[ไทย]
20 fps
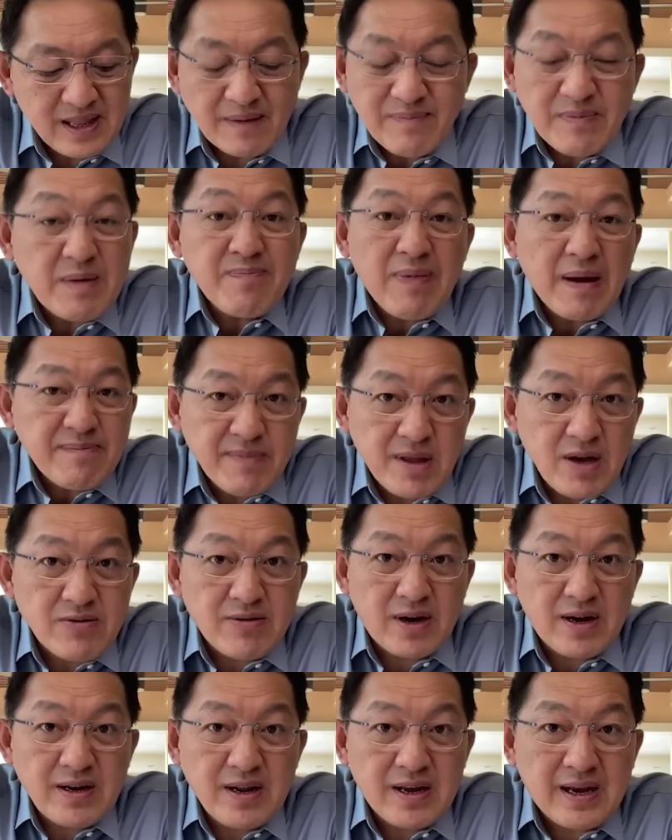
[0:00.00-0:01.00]
ทำได้แป๊บเดีย
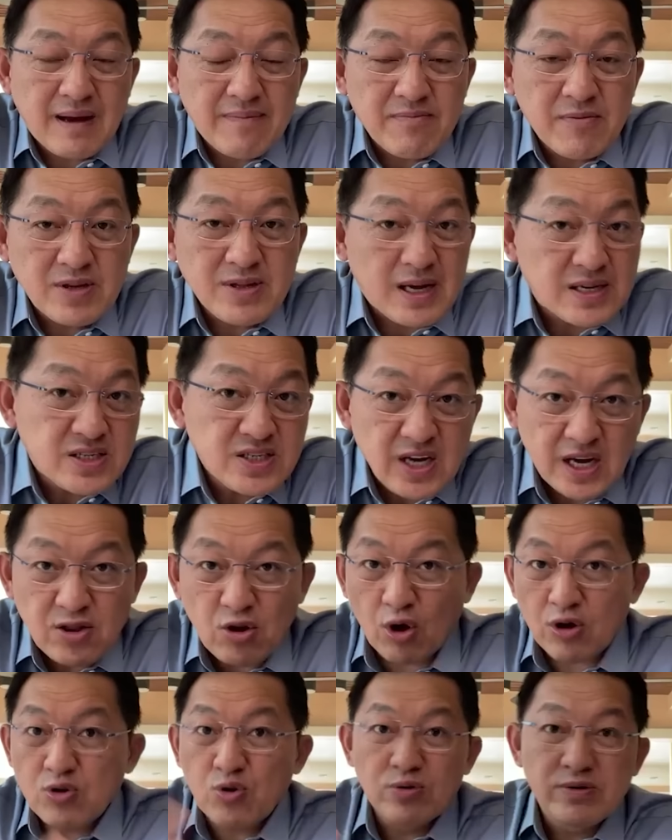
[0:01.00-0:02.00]
วเท่านั้นเองครับก็ตัดสินใจ
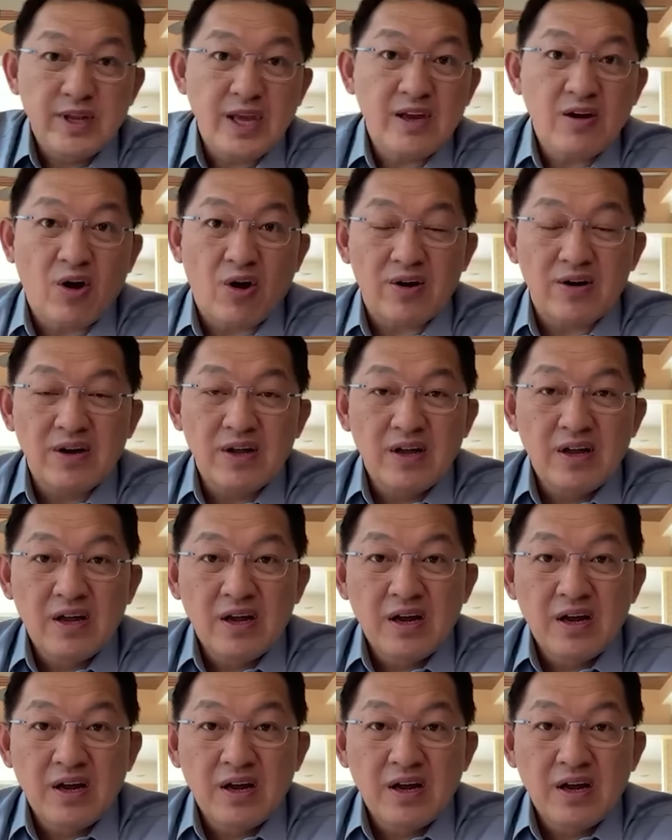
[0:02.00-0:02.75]
ถอนทุนทิ้งออก